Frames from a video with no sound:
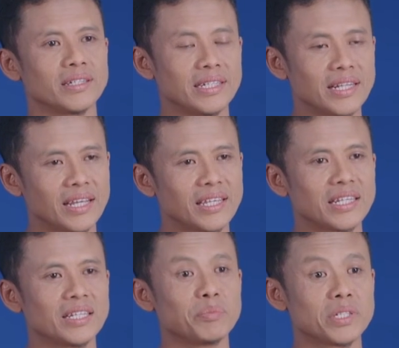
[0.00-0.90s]

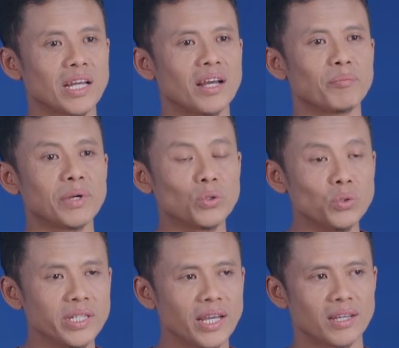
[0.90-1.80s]
Inagiri bisa
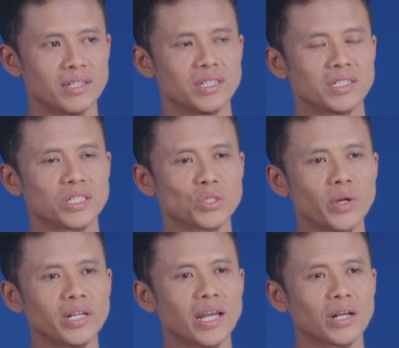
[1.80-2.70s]
mendunia
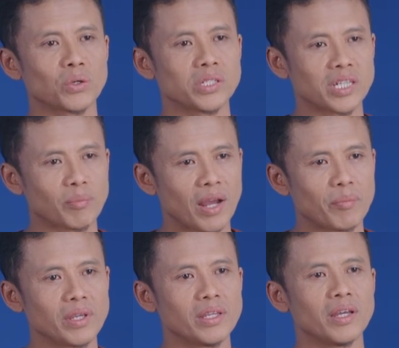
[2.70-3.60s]
sesuai dengan konsep
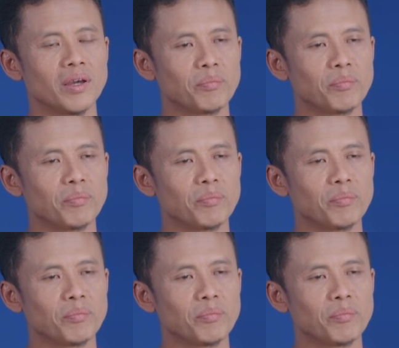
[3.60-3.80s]
kami